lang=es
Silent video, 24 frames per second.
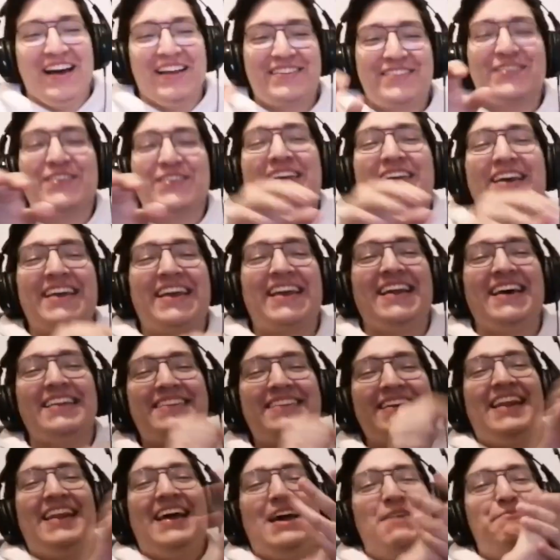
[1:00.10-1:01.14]
Susan quiere ser
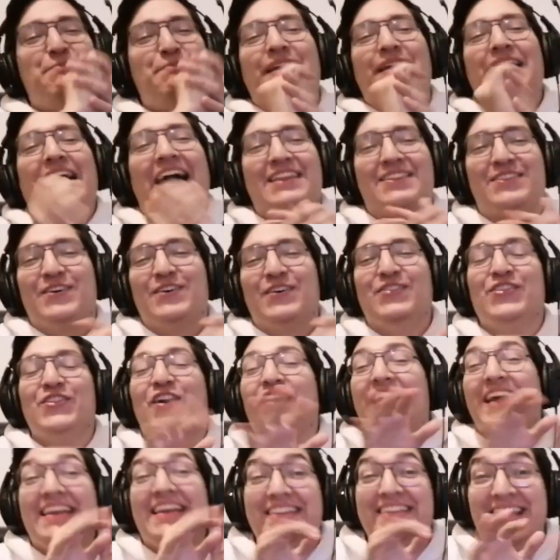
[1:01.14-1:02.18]
la de Pilatos. No
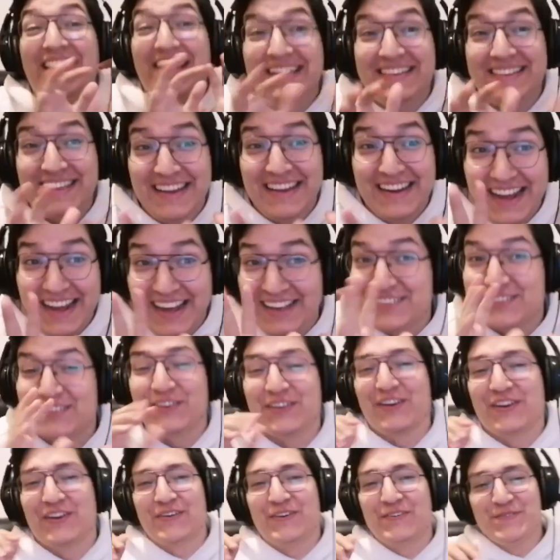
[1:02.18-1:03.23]
quise decir eso,
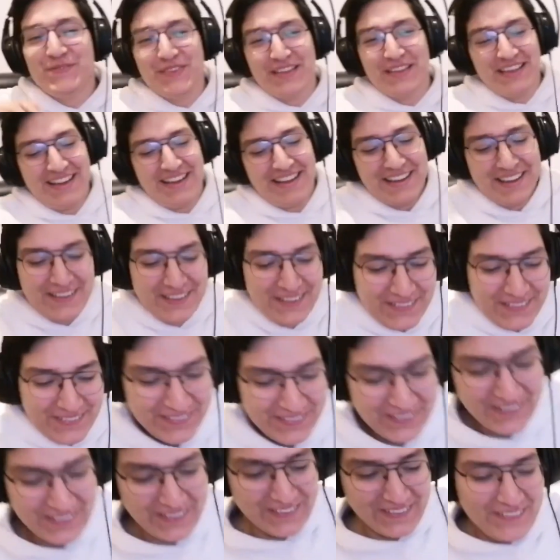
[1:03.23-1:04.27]
dijo.
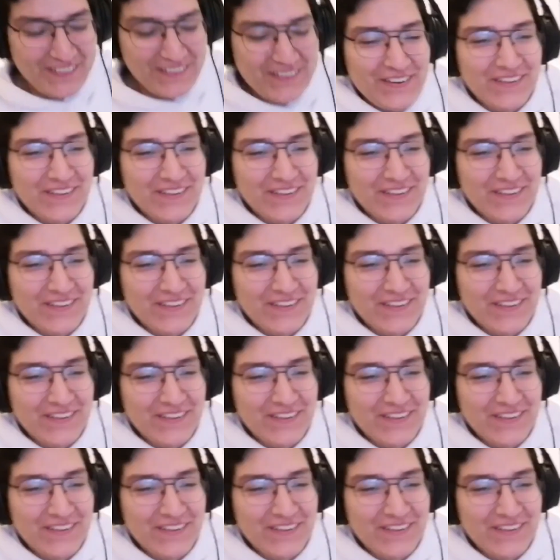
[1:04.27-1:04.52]
No, no, no.